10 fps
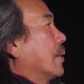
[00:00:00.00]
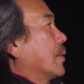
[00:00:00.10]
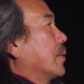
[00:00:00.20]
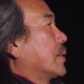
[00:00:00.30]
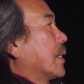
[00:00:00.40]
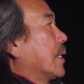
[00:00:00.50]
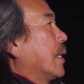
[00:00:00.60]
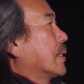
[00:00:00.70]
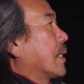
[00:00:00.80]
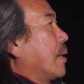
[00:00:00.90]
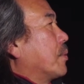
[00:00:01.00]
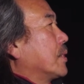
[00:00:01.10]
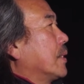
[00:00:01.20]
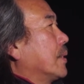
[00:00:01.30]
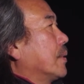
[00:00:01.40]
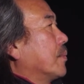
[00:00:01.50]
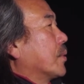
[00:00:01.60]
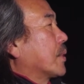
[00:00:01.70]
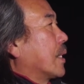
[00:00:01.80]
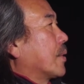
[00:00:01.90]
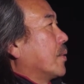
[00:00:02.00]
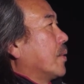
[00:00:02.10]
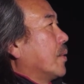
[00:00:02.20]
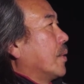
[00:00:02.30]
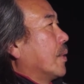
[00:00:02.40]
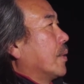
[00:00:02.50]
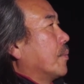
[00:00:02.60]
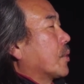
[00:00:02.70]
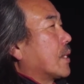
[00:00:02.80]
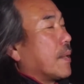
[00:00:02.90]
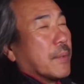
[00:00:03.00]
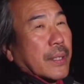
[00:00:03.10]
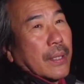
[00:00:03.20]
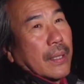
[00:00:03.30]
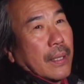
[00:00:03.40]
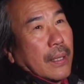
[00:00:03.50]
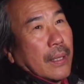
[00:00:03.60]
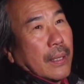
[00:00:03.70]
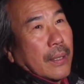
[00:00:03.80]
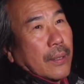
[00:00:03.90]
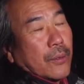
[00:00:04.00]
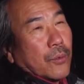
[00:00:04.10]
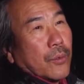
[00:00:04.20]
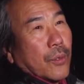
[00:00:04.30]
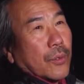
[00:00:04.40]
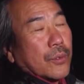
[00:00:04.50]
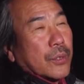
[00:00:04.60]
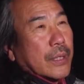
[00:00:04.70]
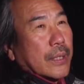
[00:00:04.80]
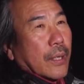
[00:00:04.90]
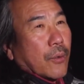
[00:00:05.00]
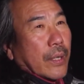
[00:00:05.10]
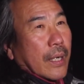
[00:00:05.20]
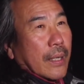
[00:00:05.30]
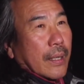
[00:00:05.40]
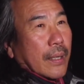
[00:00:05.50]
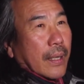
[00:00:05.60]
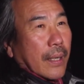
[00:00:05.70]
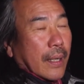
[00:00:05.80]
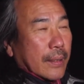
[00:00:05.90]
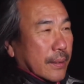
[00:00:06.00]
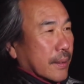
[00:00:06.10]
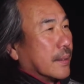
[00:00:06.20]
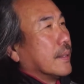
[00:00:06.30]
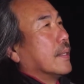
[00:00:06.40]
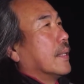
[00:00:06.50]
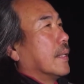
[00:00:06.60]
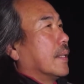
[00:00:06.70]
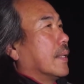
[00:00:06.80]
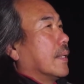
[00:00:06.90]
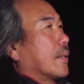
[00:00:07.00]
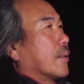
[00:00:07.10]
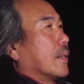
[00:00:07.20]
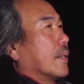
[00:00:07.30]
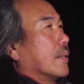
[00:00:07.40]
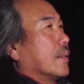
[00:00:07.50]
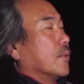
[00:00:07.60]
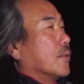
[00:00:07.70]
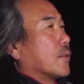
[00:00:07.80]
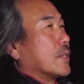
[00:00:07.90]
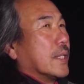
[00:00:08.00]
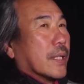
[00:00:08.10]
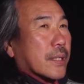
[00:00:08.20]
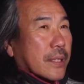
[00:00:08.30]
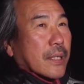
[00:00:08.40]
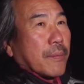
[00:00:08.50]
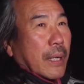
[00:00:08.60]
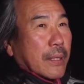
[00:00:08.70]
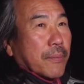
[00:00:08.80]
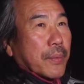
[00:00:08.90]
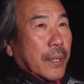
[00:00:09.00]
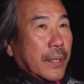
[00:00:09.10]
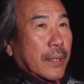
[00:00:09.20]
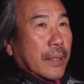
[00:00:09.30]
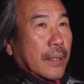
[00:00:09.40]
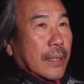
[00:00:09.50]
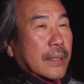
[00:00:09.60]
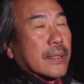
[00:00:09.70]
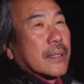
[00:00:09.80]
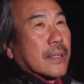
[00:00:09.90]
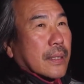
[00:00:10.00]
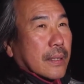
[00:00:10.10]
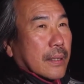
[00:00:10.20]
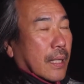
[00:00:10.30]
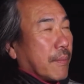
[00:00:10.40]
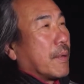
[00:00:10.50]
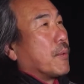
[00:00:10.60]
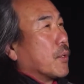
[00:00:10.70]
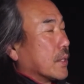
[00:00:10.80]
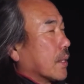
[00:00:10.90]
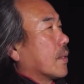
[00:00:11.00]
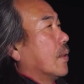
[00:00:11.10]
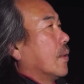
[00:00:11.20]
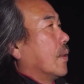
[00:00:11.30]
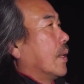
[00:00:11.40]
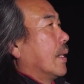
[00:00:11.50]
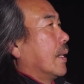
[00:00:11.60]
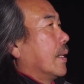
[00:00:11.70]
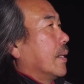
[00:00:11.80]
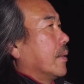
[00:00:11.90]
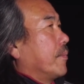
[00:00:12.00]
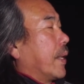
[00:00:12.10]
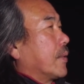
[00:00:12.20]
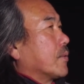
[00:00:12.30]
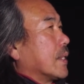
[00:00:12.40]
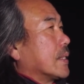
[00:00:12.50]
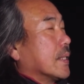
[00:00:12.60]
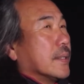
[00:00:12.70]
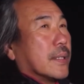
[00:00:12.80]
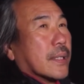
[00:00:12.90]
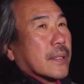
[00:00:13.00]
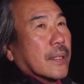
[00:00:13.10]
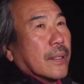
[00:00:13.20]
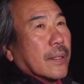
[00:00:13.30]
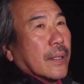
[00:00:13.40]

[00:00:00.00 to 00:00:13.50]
또 제가 아직 가보지 못하고 못 담은 윤동주 시인의 고향에 가서 윤동주 시인 어렸을 때 봤던 별을 다시 담아보고 싶고 백두산 천지에서